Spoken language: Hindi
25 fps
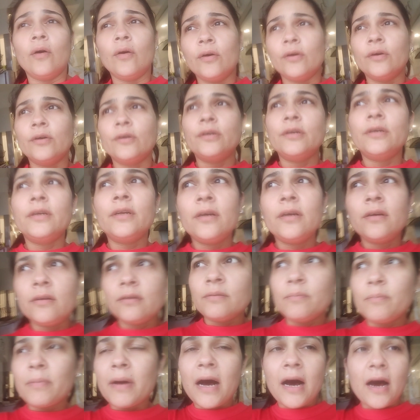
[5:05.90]
और
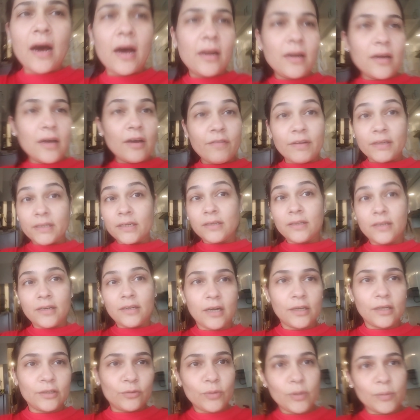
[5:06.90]
बाहर का वेदर
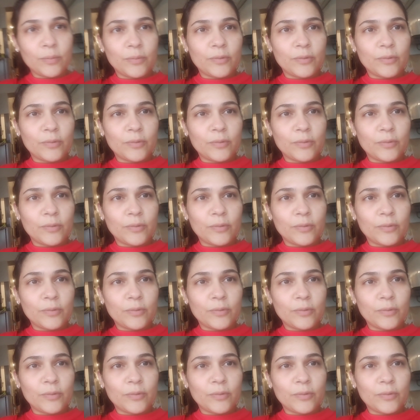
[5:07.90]
दिखाती